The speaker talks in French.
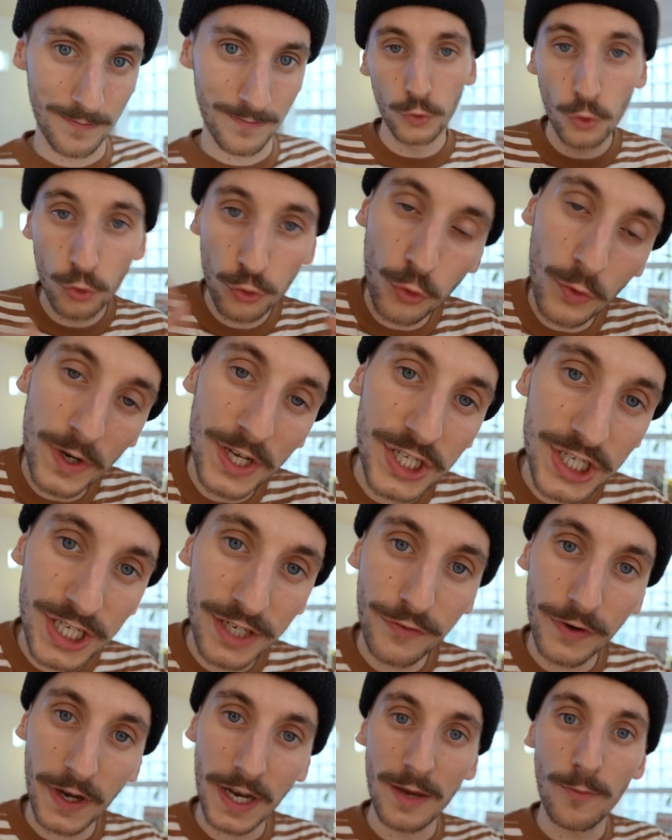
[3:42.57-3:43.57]
Donc tous les
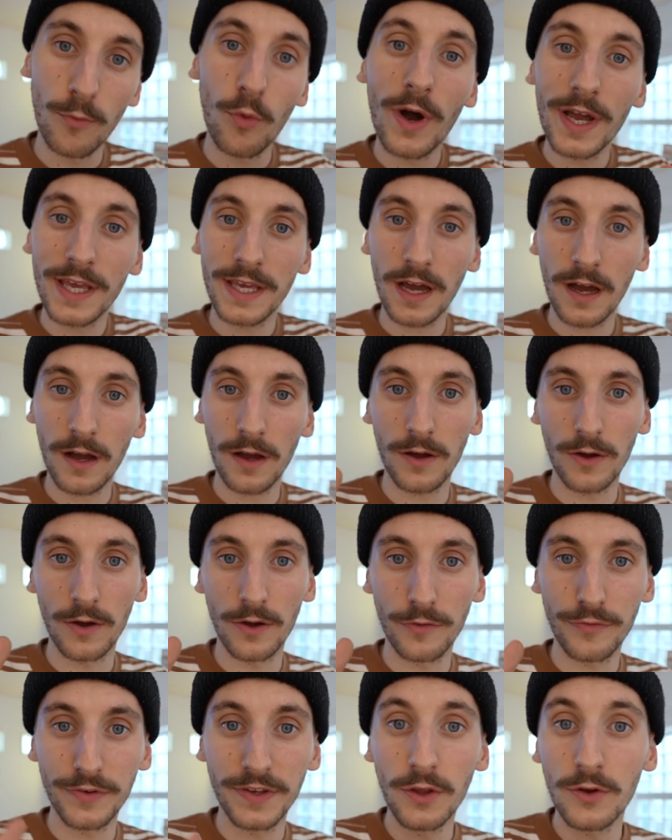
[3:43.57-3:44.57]
chiffres et les moyens
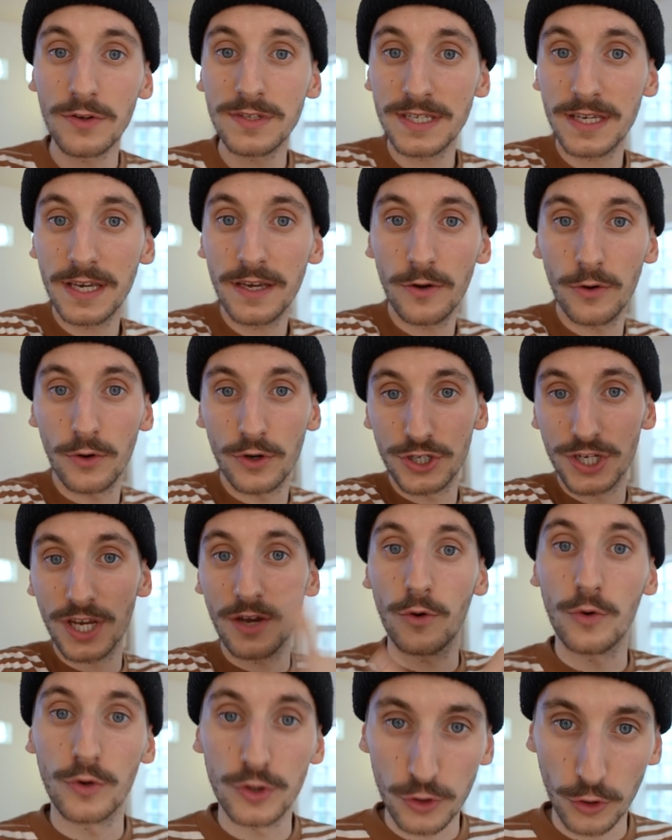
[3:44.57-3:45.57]
euh, financiers euh, que j'ai
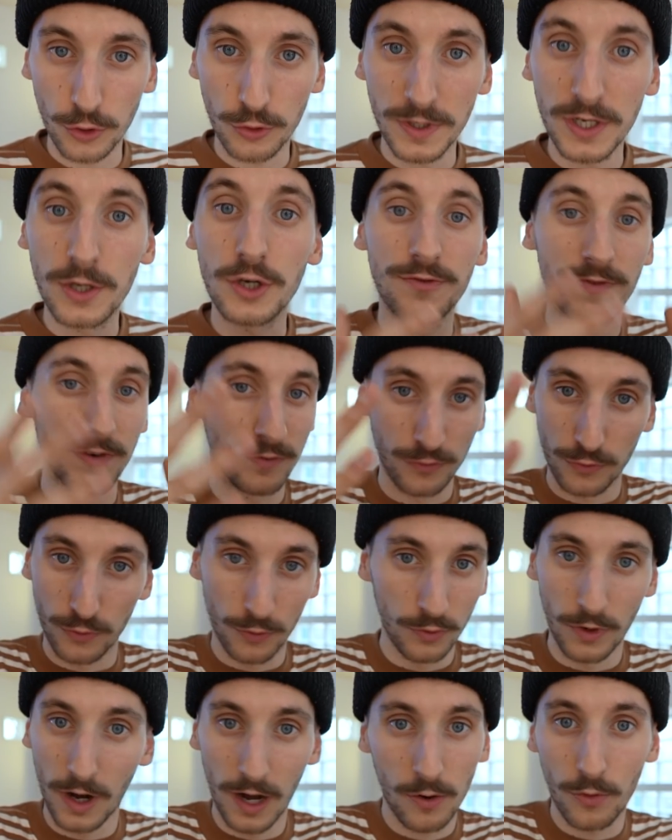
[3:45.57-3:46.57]
aujourd'hui, que je vais
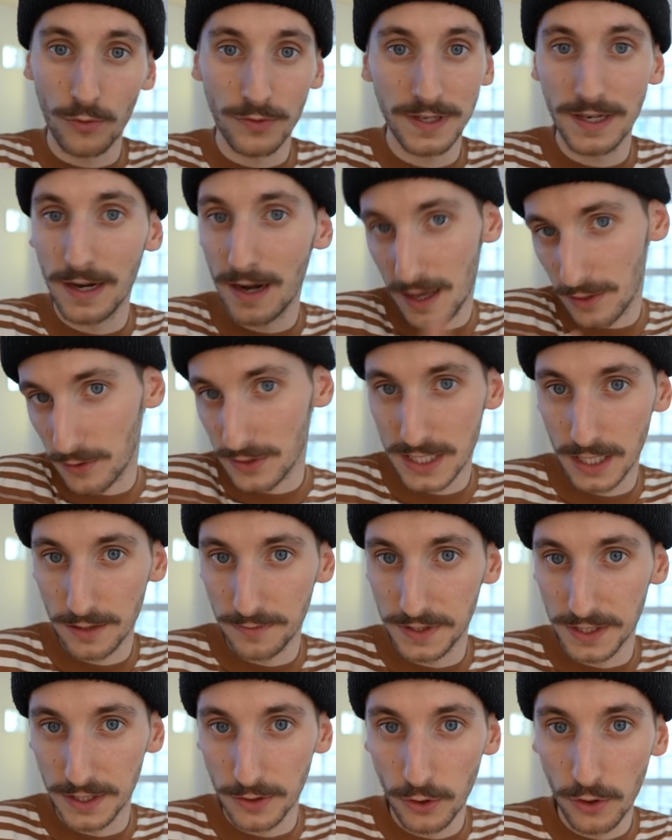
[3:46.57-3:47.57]
vous raconter là dans cette
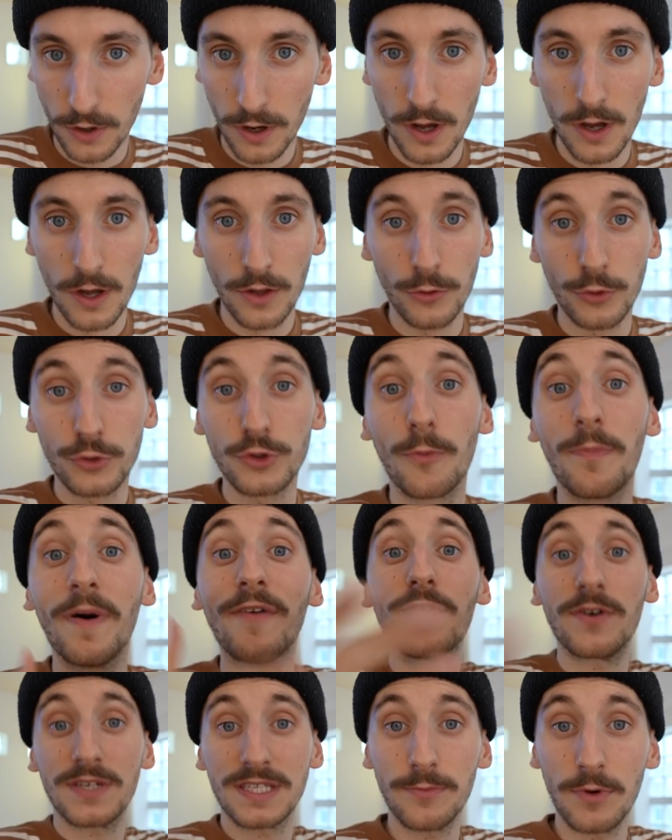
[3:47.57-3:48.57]
vidéo, ne sont pas
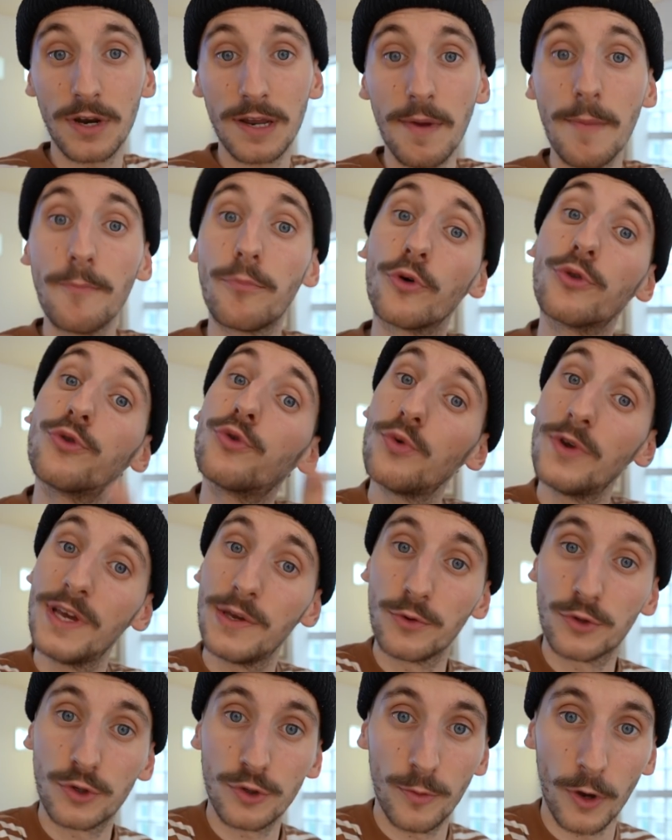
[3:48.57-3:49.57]
forcément les mêmes pour tous les
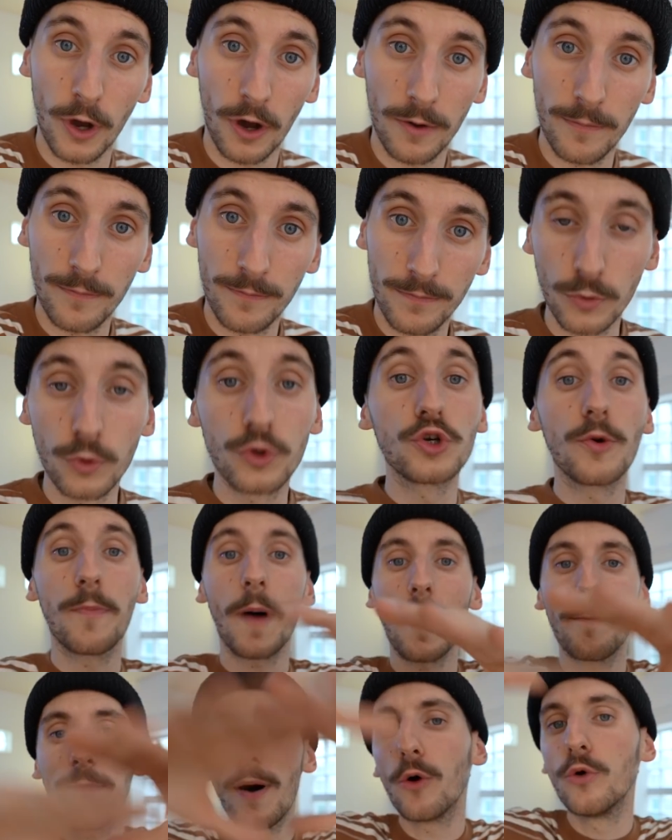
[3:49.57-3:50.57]
youtubeurs. Donc je
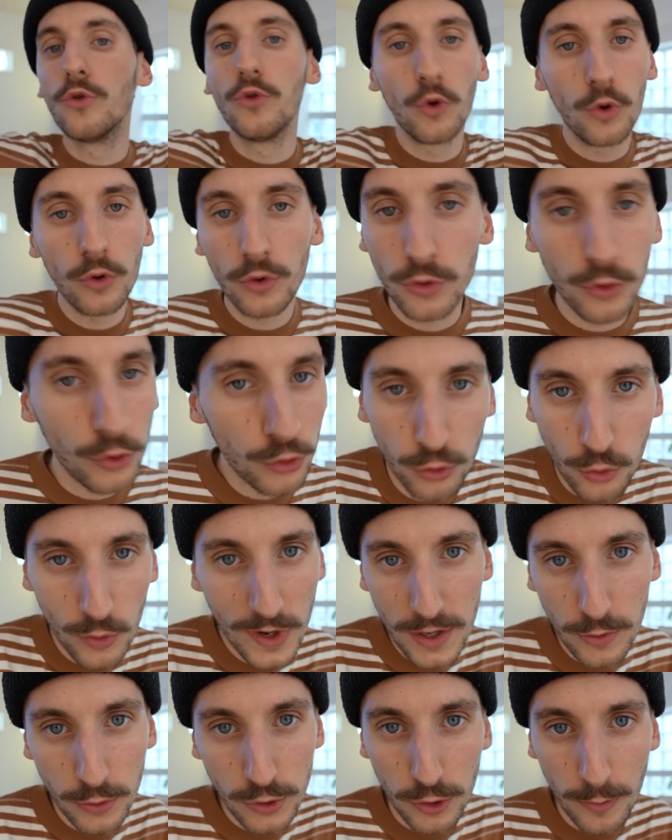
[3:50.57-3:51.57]
parle pas au nom de tous
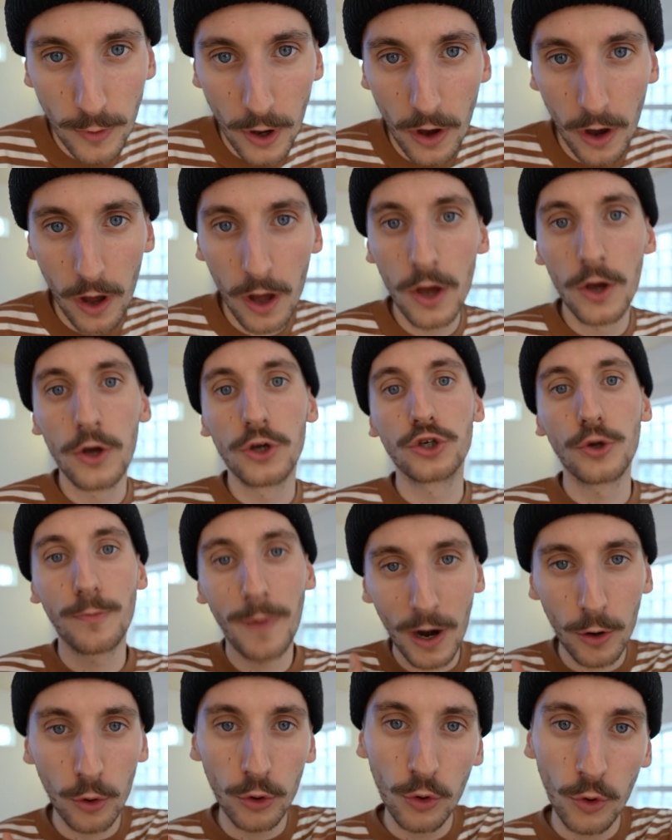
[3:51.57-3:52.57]
les youtubeurs, je
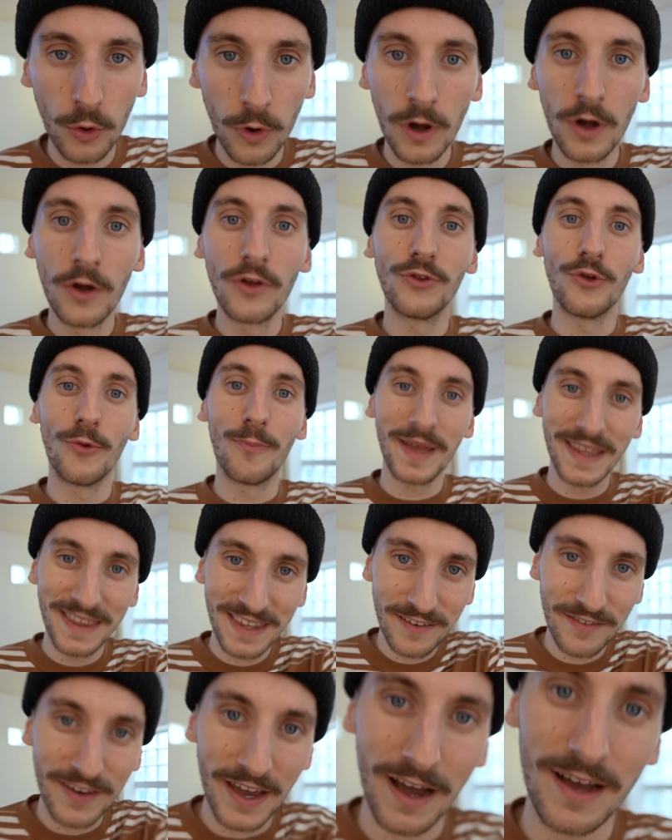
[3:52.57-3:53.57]
parle au nom de Ben
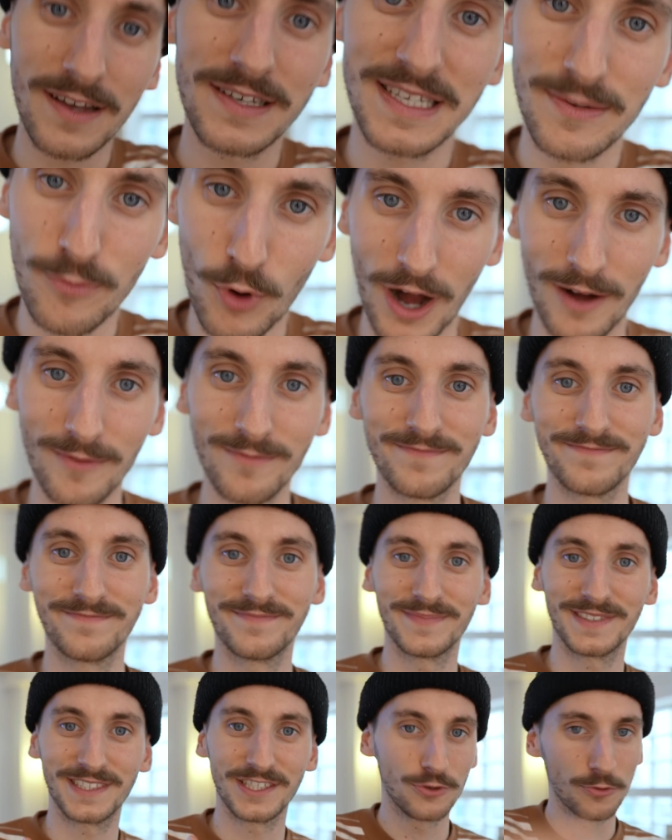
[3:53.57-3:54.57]
Never, c'est moi.
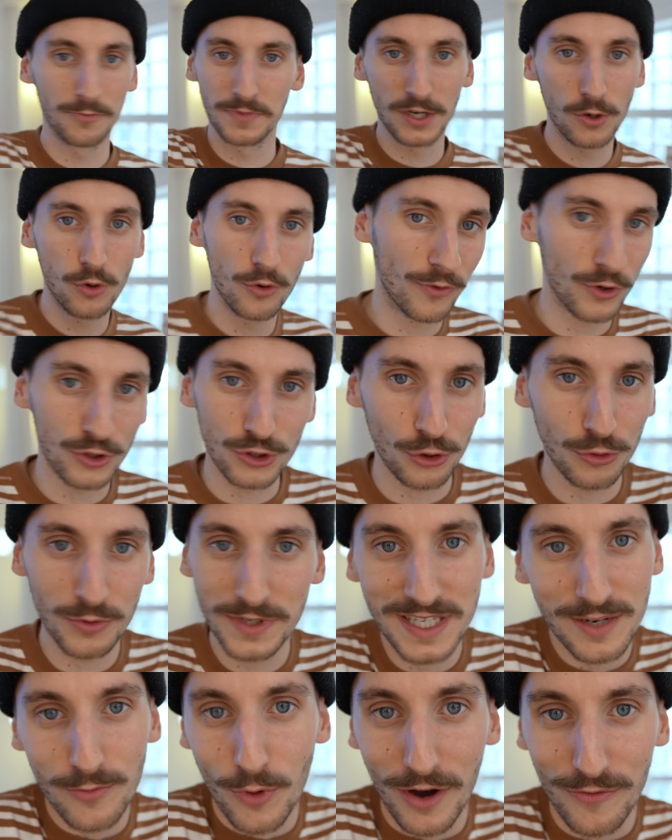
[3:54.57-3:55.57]
Si tu me découvres aujourd'hui,
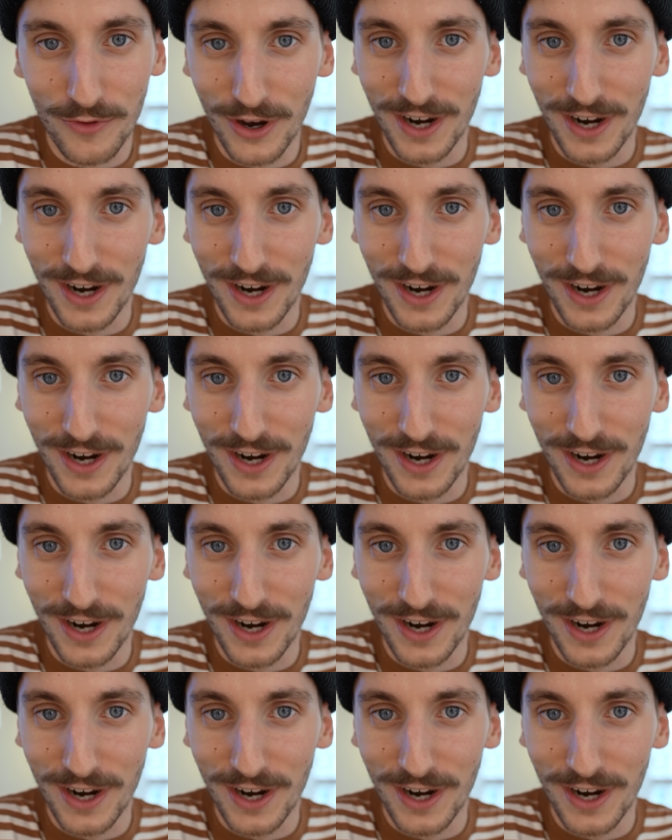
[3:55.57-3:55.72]
c'est moi.